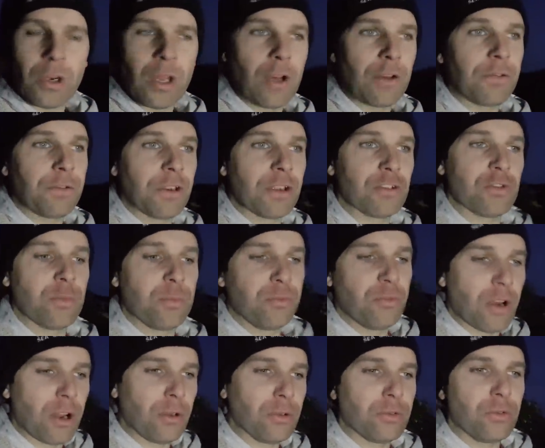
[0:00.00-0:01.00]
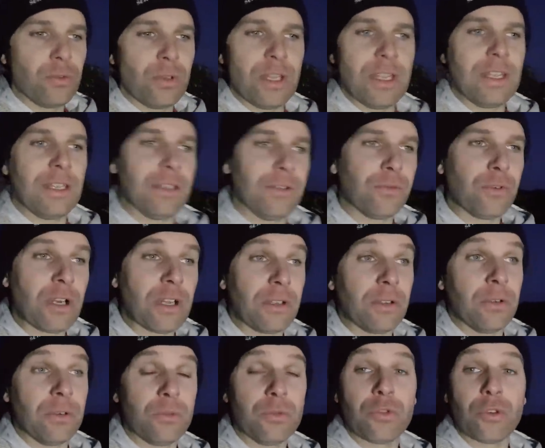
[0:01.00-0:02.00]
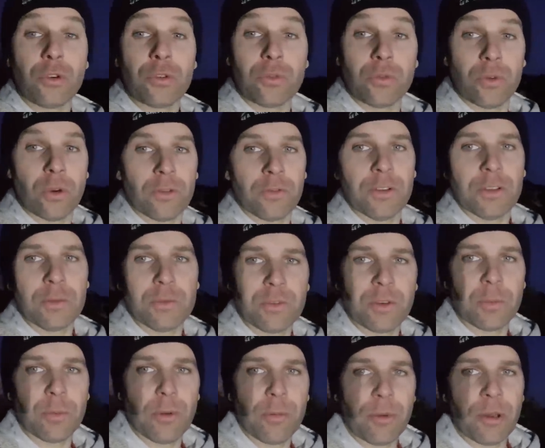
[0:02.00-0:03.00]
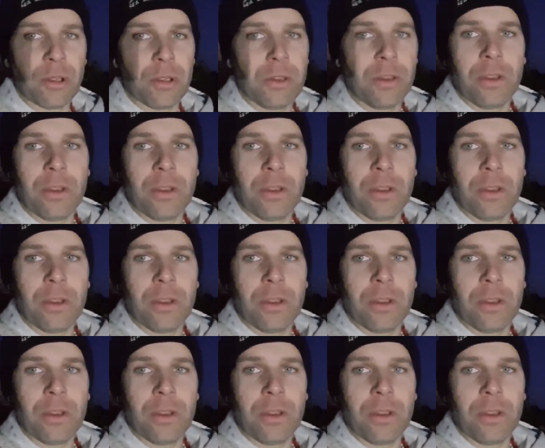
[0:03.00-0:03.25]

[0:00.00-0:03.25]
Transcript: Là, enfin, je vais pouvoir reculer et voir euh, où je recule, en fait, tout simplement.